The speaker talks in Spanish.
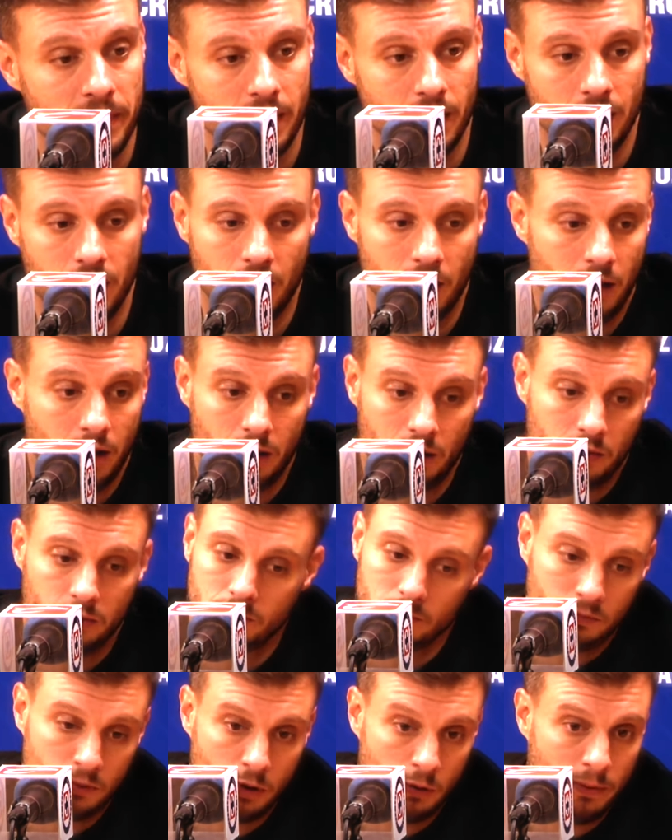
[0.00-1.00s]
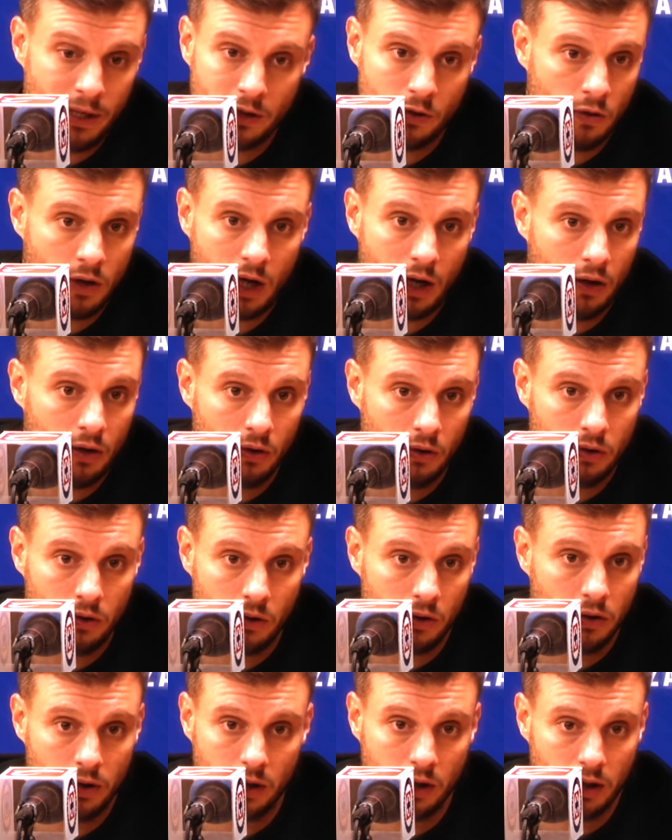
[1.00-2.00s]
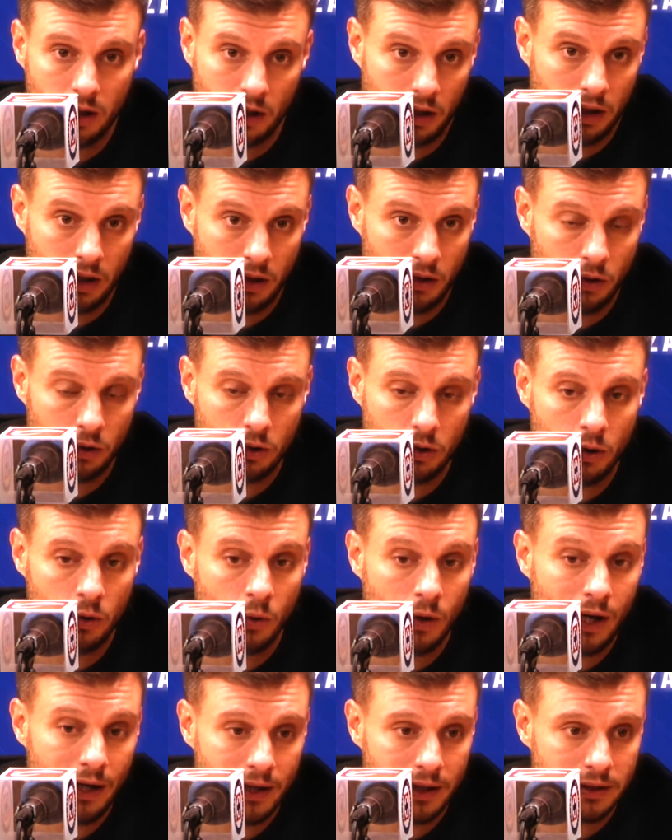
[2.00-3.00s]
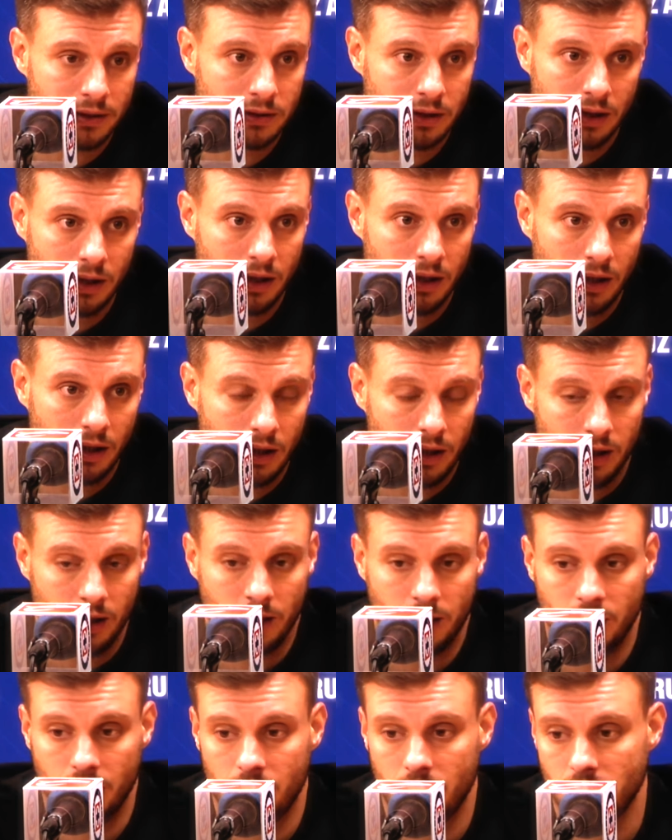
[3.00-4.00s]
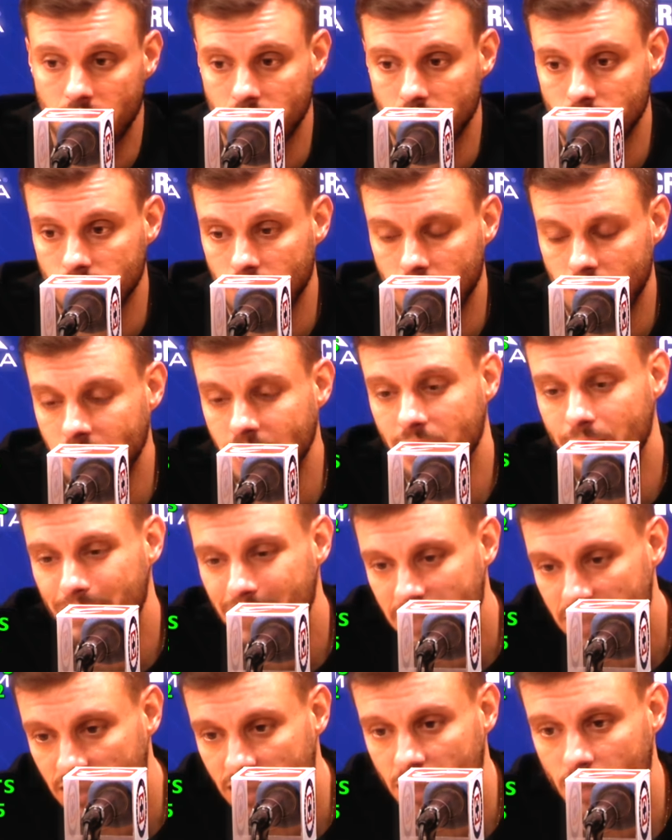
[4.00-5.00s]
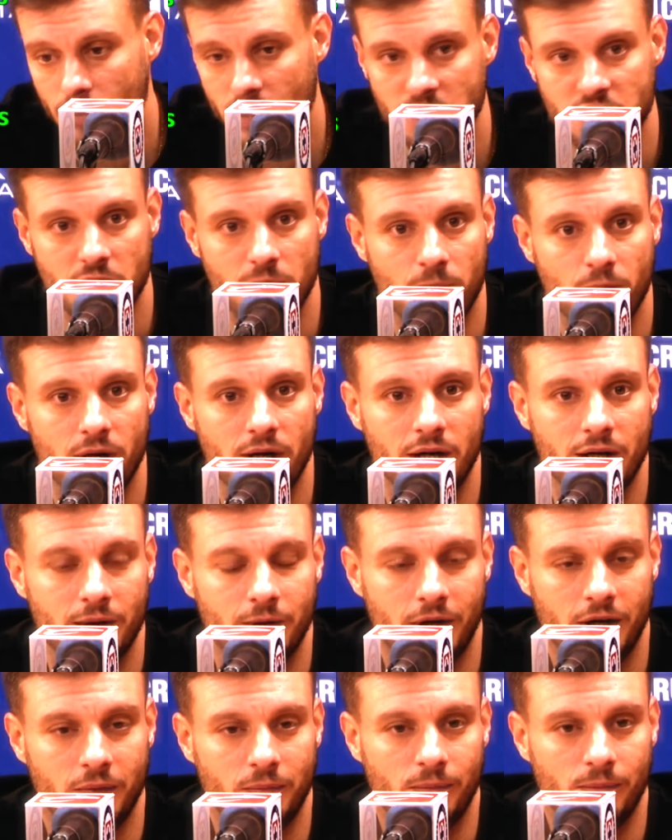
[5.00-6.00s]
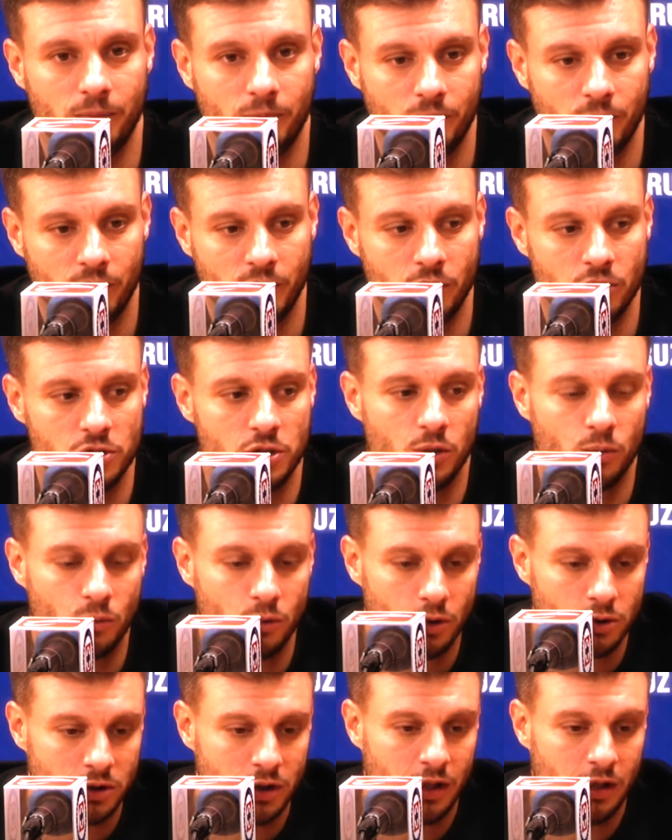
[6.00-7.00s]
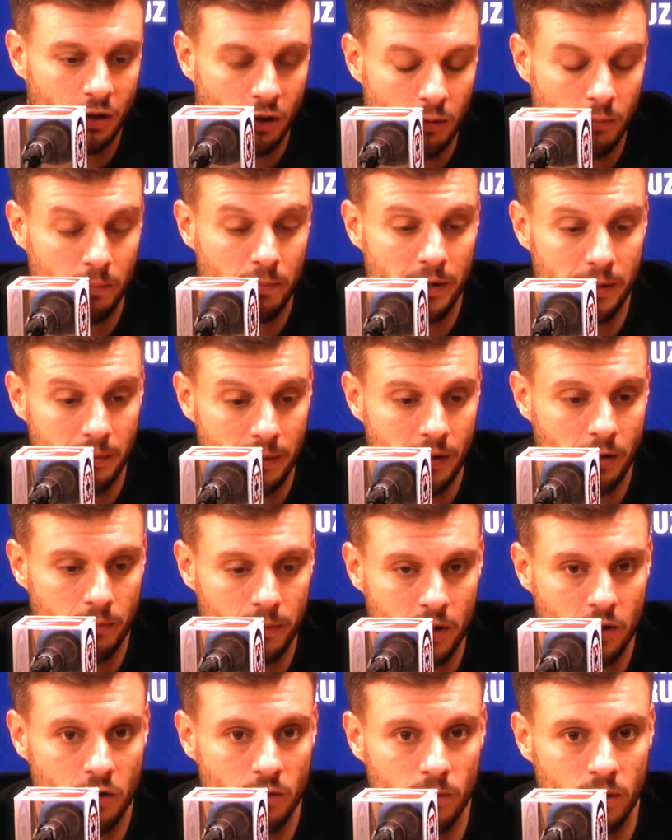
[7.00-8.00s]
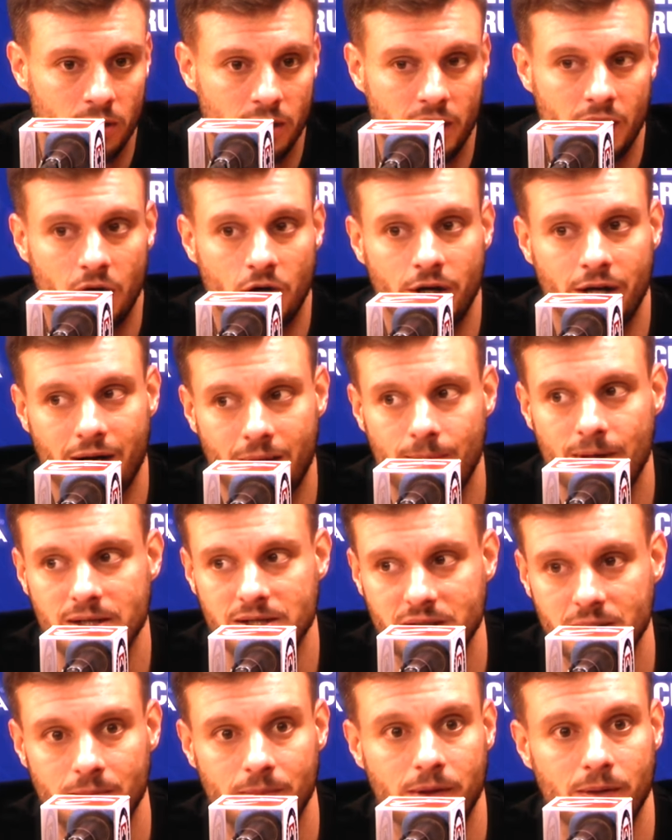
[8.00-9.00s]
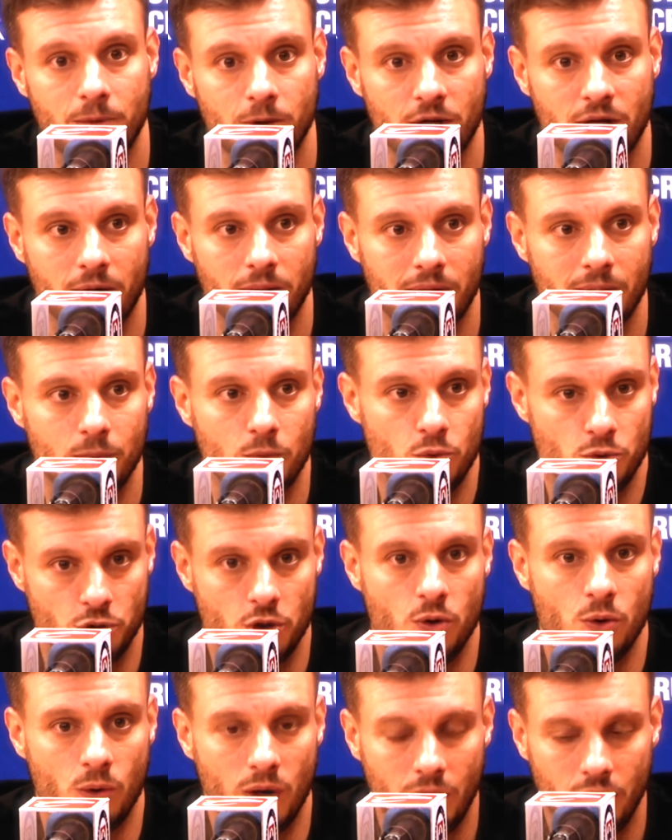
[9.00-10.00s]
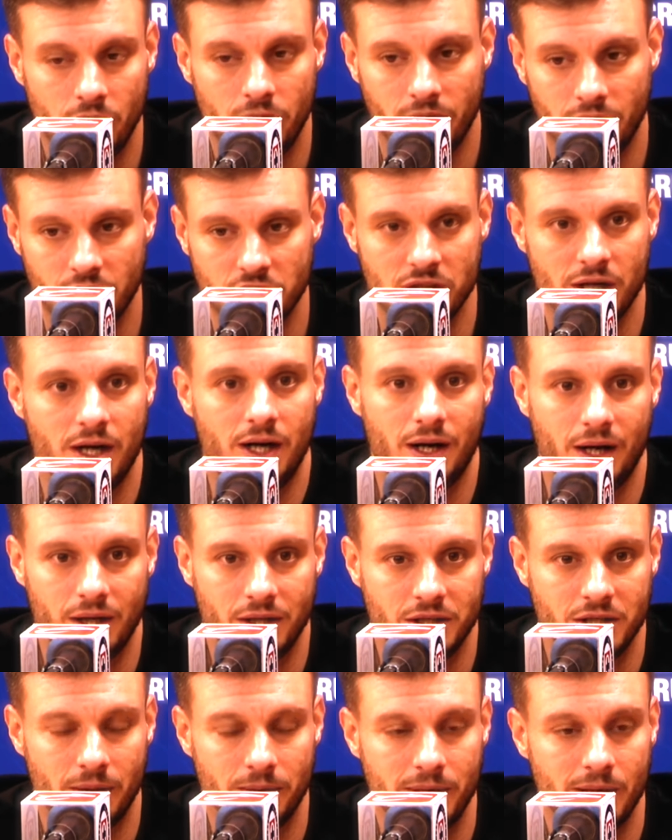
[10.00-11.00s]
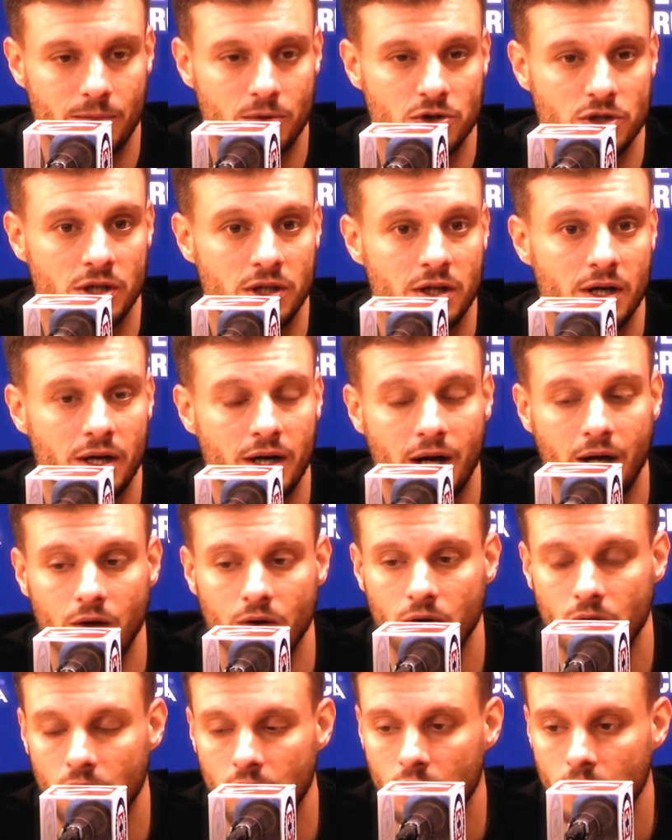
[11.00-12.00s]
eh, no me ha tocado eh, en otros lugares eh, en Independiente del Valle, por ahí en, nuestro segundo ciclo, el primero mío como entrenador era más simple porque había muchos jugadores que ya, ya habíamos entrenado.